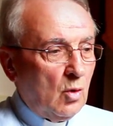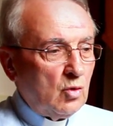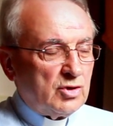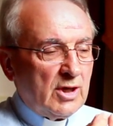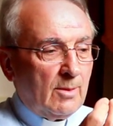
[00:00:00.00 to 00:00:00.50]

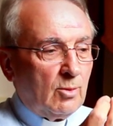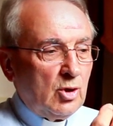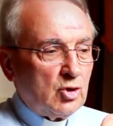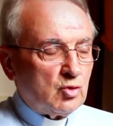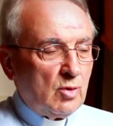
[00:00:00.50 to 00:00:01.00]
usiamo
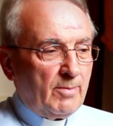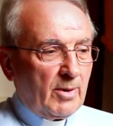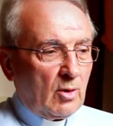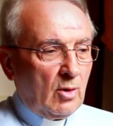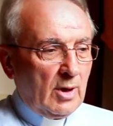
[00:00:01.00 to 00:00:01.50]
le sue
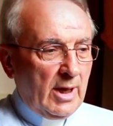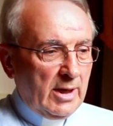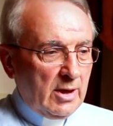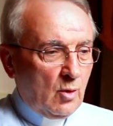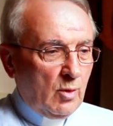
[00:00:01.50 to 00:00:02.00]
parole
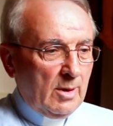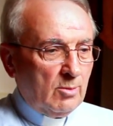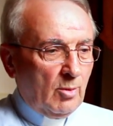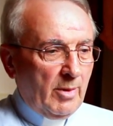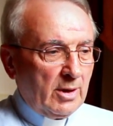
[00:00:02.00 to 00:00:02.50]
in quel
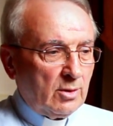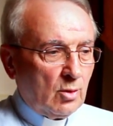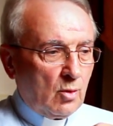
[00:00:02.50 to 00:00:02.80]
momento.